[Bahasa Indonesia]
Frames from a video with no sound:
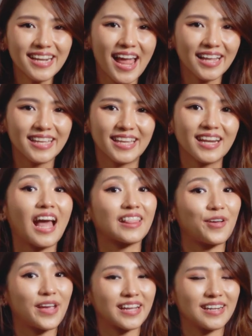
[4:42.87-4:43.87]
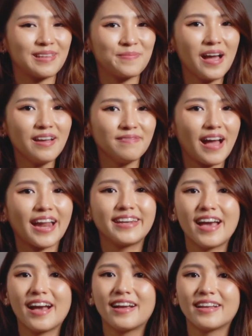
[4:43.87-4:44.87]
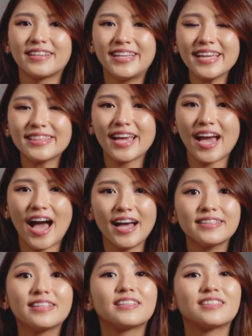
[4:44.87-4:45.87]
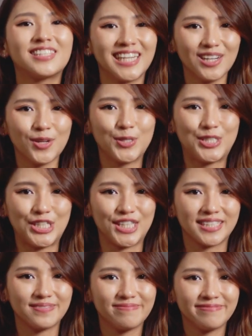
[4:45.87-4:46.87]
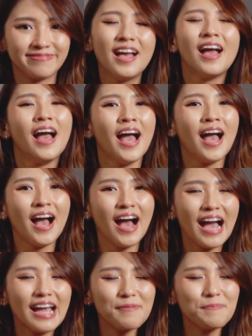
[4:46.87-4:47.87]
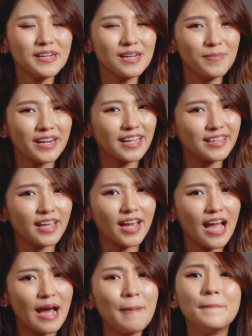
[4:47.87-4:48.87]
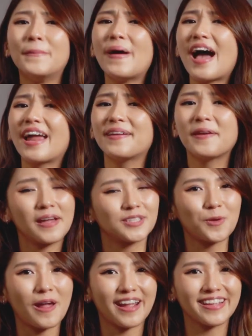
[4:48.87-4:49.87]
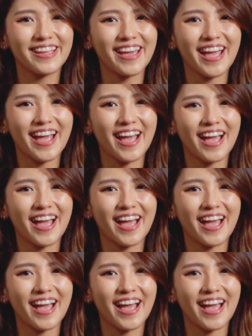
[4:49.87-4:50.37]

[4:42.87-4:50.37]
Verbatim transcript: terakhir atau yang kelima ada GTA The Trilogy. Hai penggemar GTA, mana suaranya?